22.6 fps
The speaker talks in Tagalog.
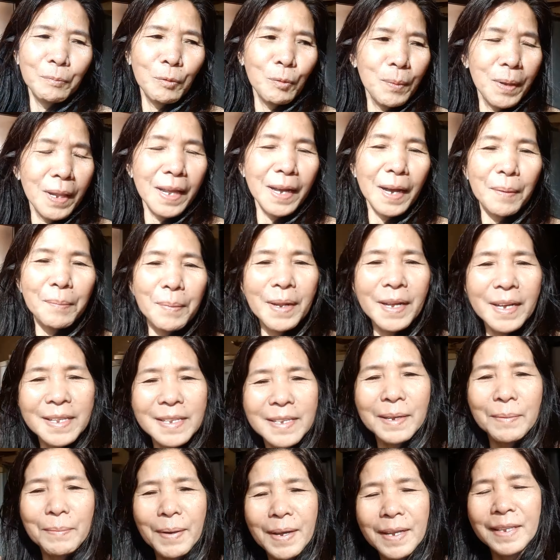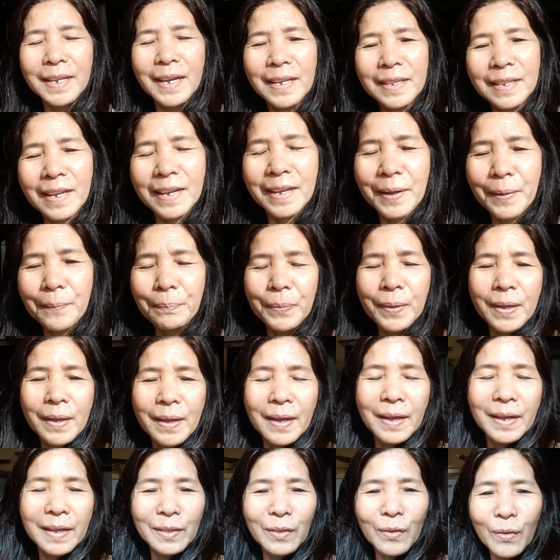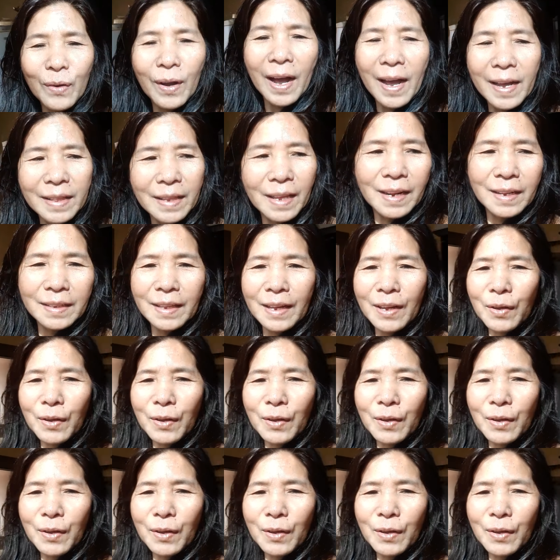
Bumili kami ng insamada at kaya to kain na lang